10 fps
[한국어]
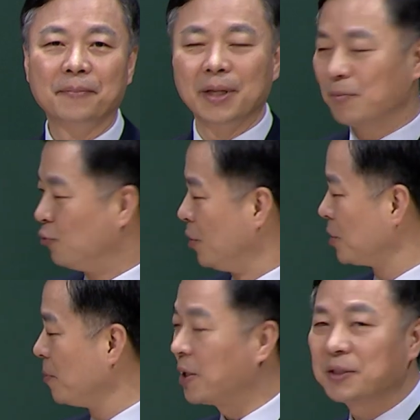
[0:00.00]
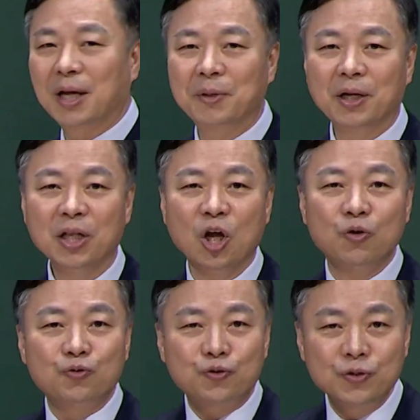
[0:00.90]
무엇을 배웠냐면
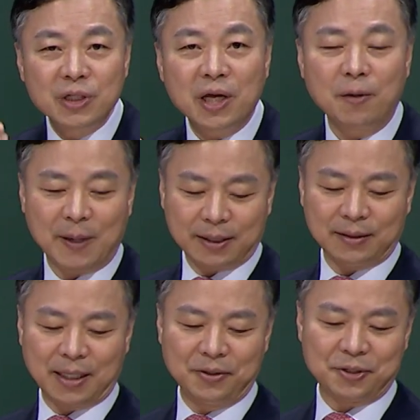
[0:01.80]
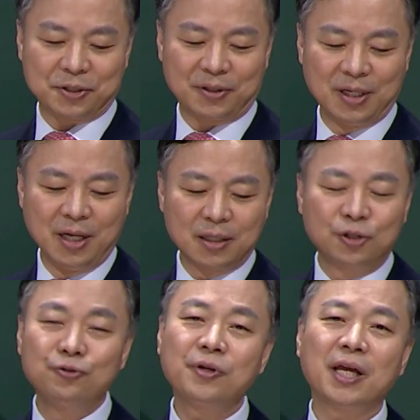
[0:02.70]
훈계를 받았다는 거죠. 그
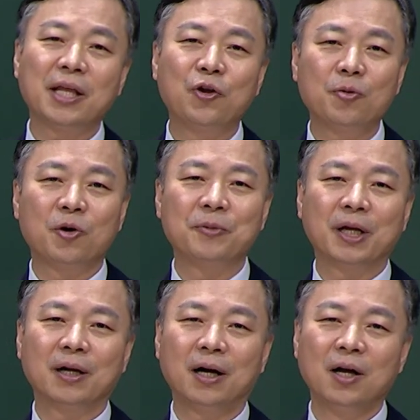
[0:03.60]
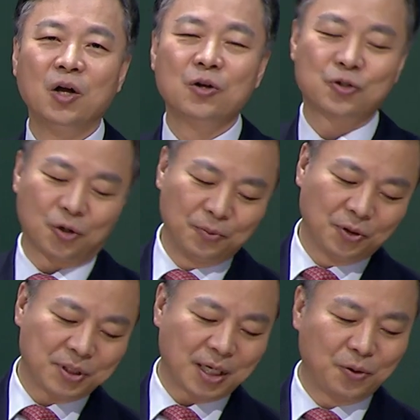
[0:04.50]
훈계의 내용이 뭡니까? 좀 더
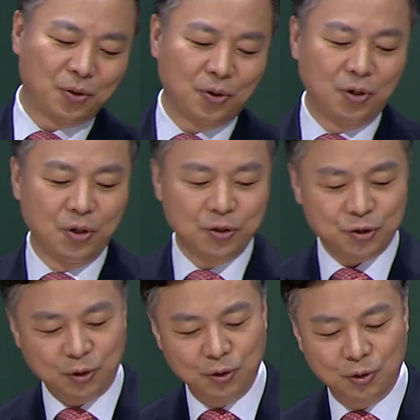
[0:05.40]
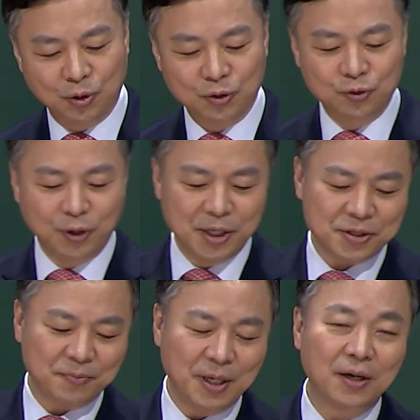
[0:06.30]
자고 졸고 누워
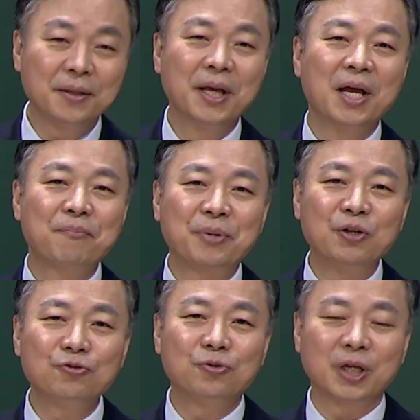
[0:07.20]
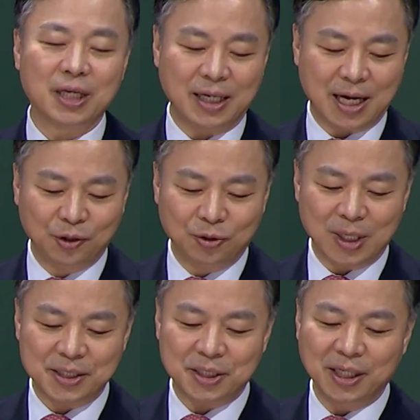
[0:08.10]
있으면 빈궁이
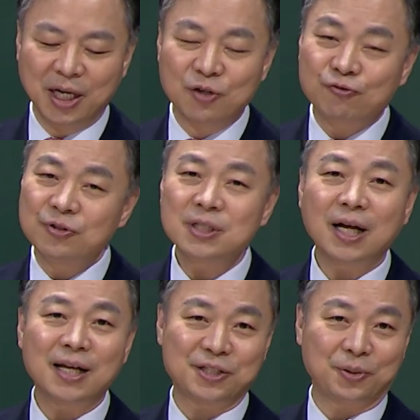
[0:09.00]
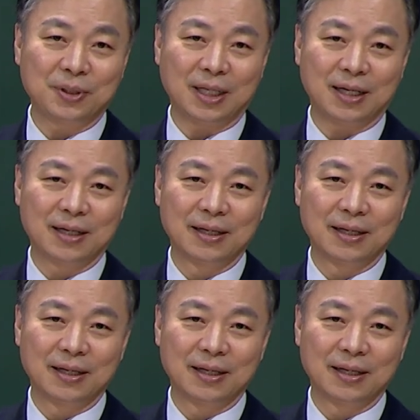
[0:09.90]
강도같이 군사같이 온다.